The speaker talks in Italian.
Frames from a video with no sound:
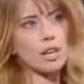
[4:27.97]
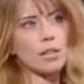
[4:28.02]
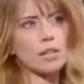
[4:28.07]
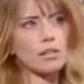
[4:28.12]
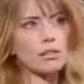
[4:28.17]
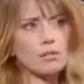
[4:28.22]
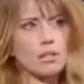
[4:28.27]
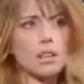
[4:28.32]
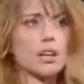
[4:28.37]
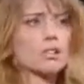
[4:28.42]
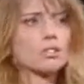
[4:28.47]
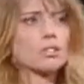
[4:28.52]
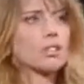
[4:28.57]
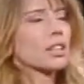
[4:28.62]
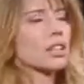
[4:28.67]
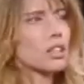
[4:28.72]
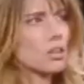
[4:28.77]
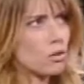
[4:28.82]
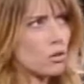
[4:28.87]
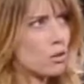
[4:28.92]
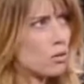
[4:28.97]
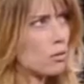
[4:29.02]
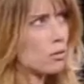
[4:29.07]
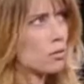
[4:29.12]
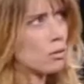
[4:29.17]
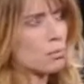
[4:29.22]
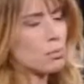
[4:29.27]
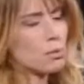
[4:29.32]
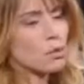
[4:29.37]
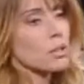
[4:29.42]
e la cosa che io
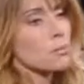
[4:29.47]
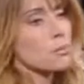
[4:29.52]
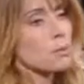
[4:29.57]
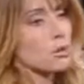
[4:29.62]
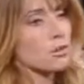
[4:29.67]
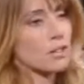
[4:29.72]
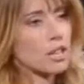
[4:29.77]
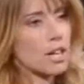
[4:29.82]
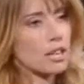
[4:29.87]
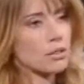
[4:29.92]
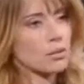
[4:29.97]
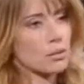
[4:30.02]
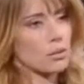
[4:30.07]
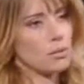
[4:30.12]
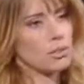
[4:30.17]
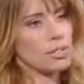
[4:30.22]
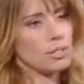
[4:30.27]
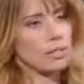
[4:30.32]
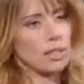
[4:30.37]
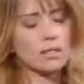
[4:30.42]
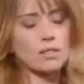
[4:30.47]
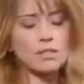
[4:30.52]
ho più rimproverato è questa,